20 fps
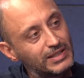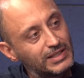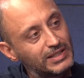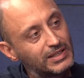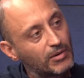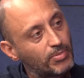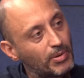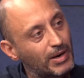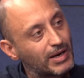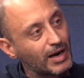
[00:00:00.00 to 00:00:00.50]

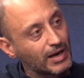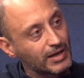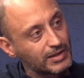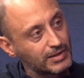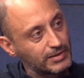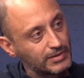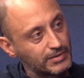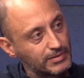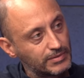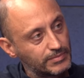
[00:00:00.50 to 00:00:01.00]

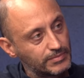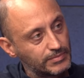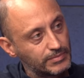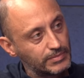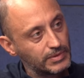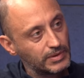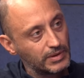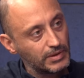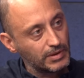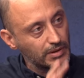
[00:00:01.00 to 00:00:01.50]
yaparak
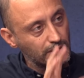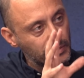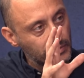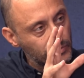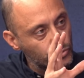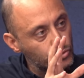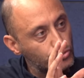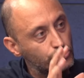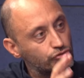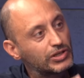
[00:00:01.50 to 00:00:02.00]
e,
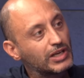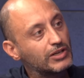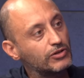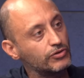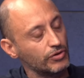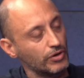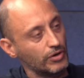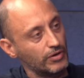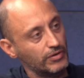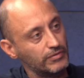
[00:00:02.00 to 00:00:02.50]

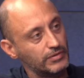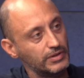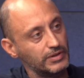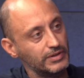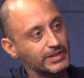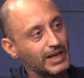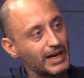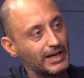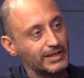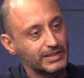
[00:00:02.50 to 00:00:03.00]
yükseliyor. E,
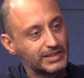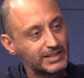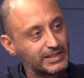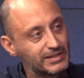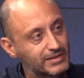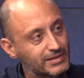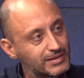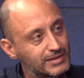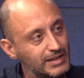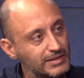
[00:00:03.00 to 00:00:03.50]
yani
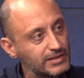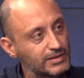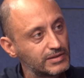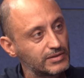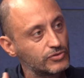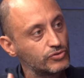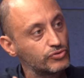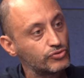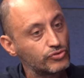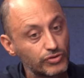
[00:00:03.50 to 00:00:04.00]

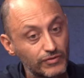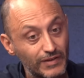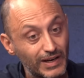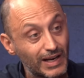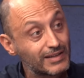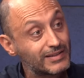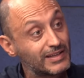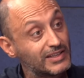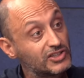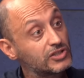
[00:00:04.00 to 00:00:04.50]
kitlenin gücünü
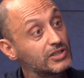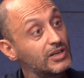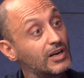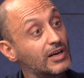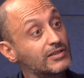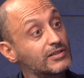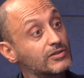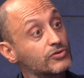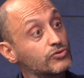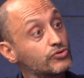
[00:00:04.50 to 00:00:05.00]
veya
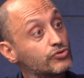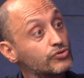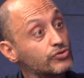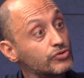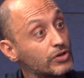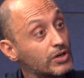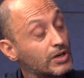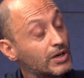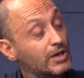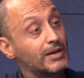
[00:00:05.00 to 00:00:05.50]
teşkilatın
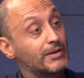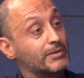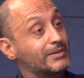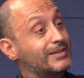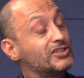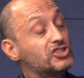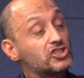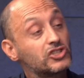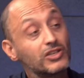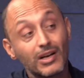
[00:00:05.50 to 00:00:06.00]
gücünü
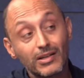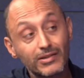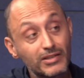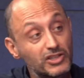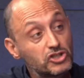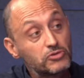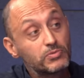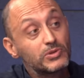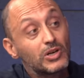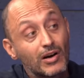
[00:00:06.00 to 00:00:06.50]
teşkilatta
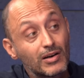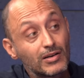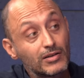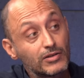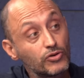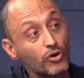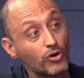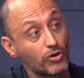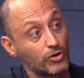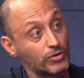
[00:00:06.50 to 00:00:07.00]
hiçbir
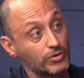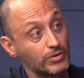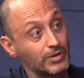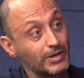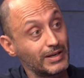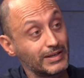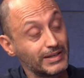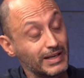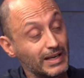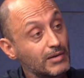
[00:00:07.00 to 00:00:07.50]
ağırlığı yok.
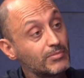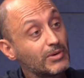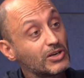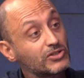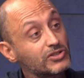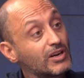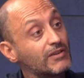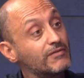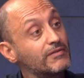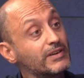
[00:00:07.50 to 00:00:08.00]
Yani e, genel
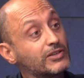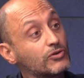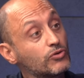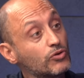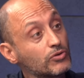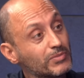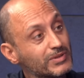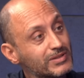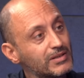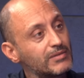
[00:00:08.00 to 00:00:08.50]
başkan vekil
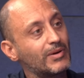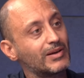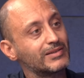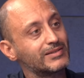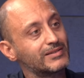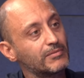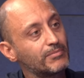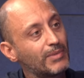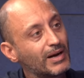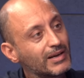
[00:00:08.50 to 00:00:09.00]
olması ama
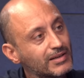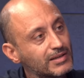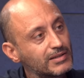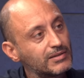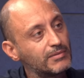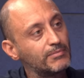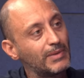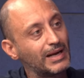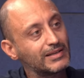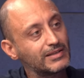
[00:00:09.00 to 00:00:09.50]
aslında
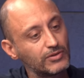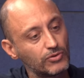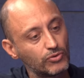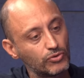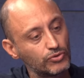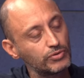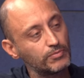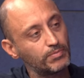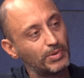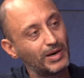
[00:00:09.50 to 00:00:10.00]
Baykal'ın belki de
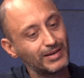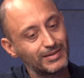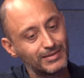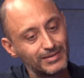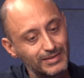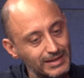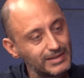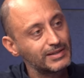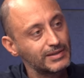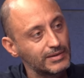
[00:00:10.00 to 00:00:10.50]
onu
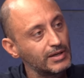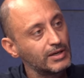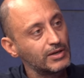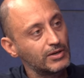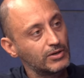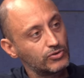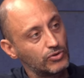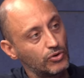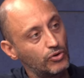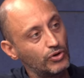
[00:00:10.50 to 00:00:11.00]
partideki
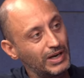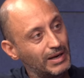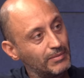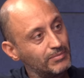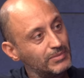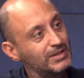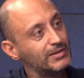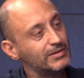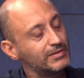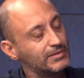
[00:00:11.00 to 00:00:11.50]

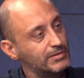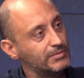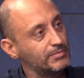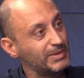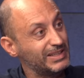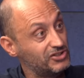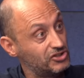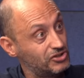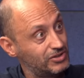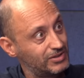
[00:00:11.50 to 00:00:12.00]
önemli
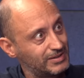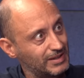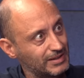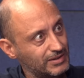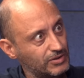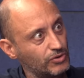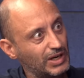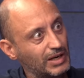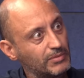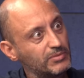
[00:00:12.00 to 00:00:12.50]

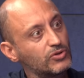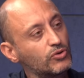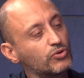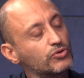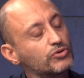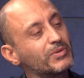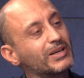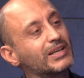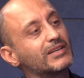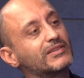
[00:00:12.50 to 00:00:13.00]
meclisteki önemli
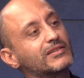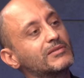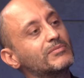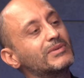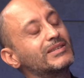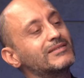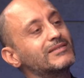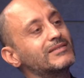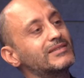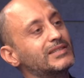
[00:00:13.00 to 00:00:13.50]
konuma
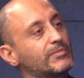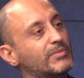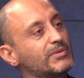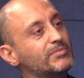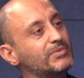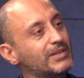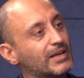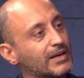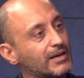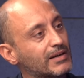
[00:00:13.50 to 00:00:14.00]
getirmesinin
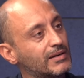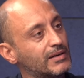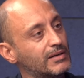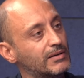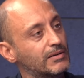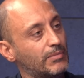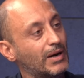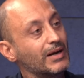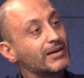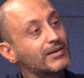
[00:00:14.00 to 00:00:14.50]
sebebi de
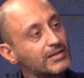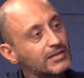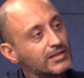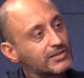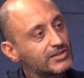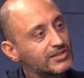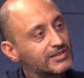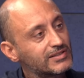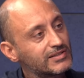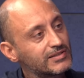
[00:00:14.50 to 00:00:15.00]
Baykal
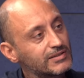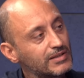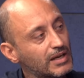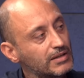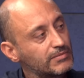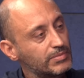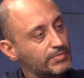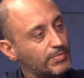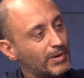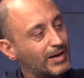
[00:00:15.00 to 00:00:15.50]

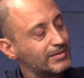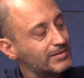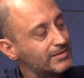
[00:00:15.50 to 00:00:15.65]
açısından parti